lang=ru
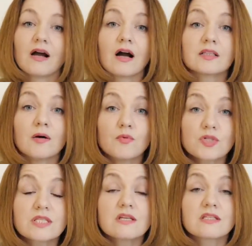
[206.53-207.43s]
Когда
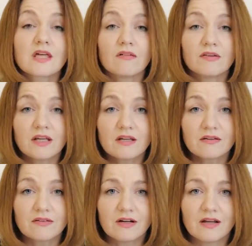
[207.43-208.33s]
мост
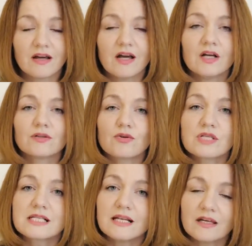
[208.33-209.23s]
реставрировали, то
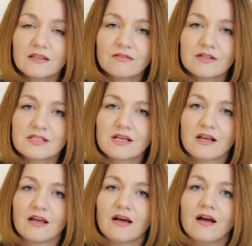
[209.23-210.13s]

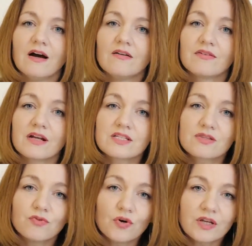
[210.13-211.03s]
исследователи в
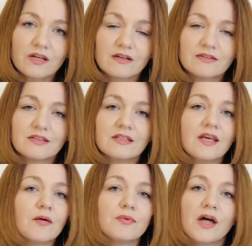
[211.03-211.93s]
растворе
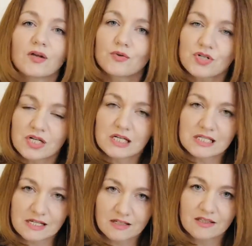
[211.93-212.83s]
не обнаружили
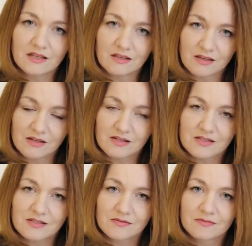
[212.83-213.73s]
следы яиц.
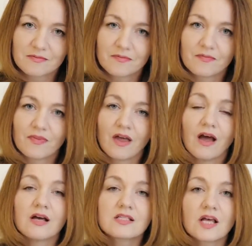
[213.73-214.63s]

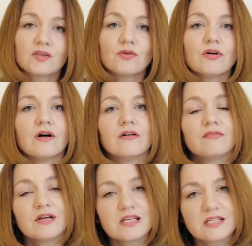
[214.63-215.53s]
Зато
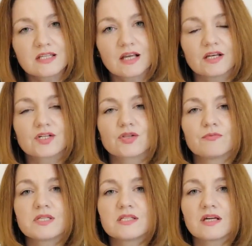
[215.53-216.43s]
выяснили, что
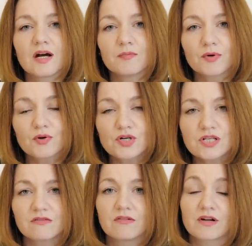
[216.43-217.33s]
мастера
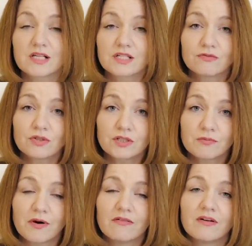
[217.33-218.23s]
прошлого в раствор
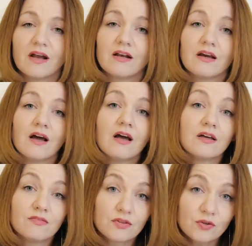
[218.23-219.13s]
добавляли
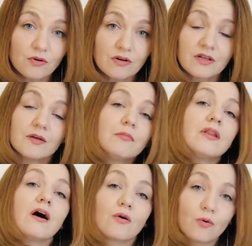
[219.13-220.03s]
вино и
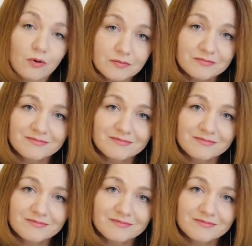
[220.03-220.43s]
молоко.